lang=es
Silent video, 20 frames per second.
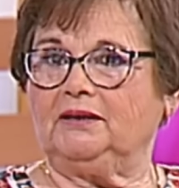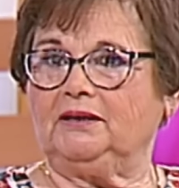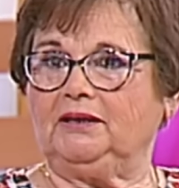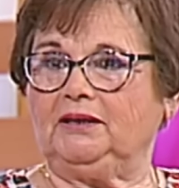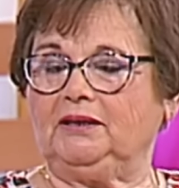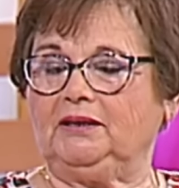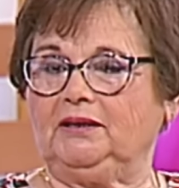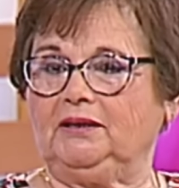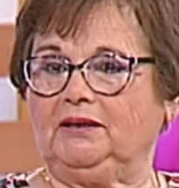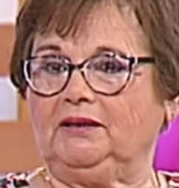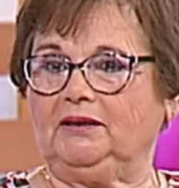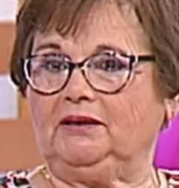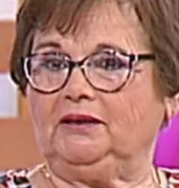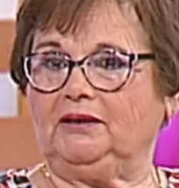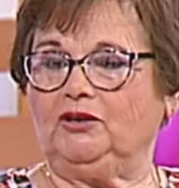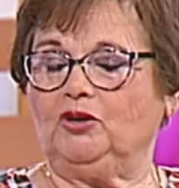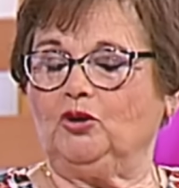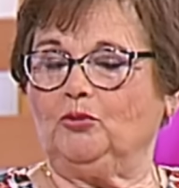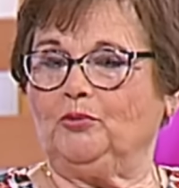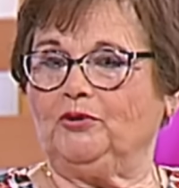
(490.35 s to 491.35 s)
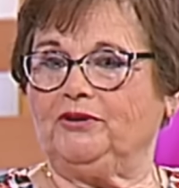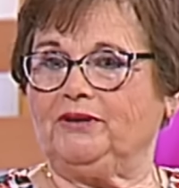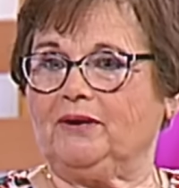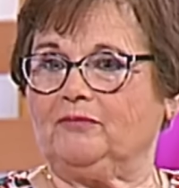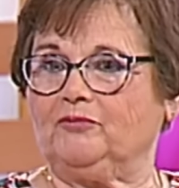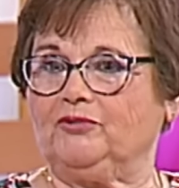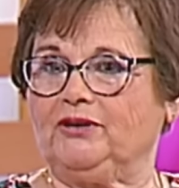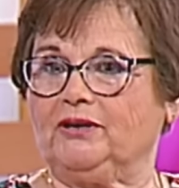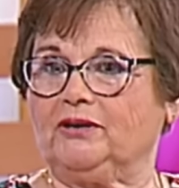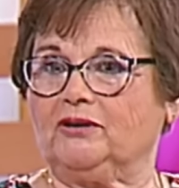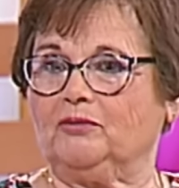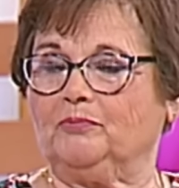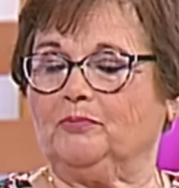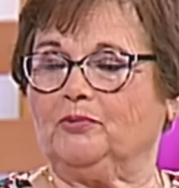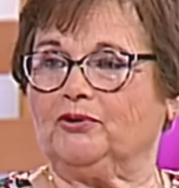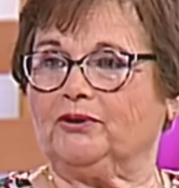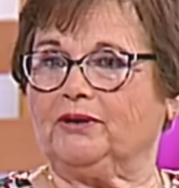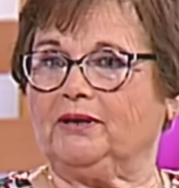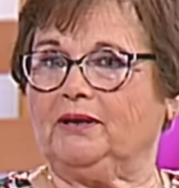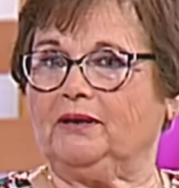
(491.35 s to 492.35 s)
y no podíamos irnos
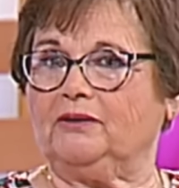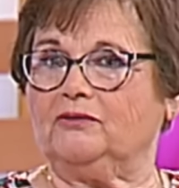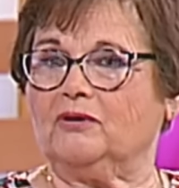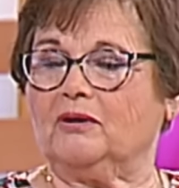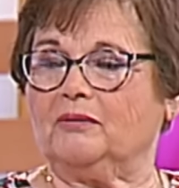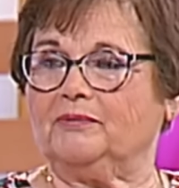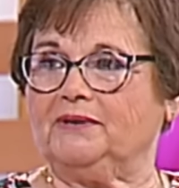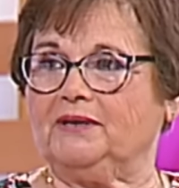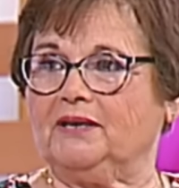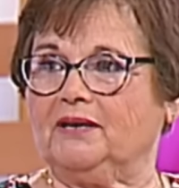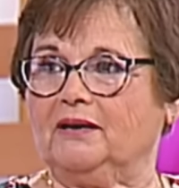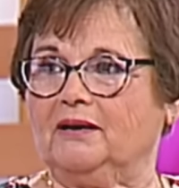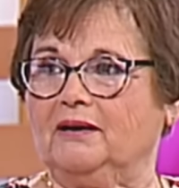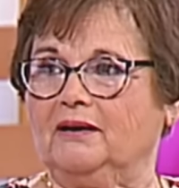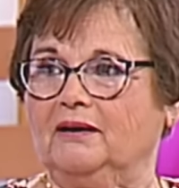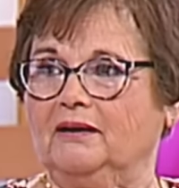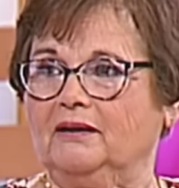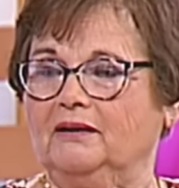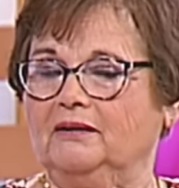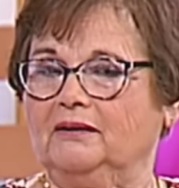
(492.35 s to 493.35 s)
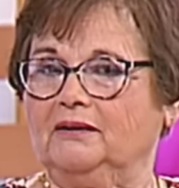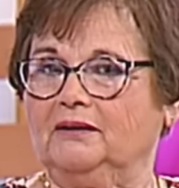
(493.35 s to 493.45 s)
porque no había,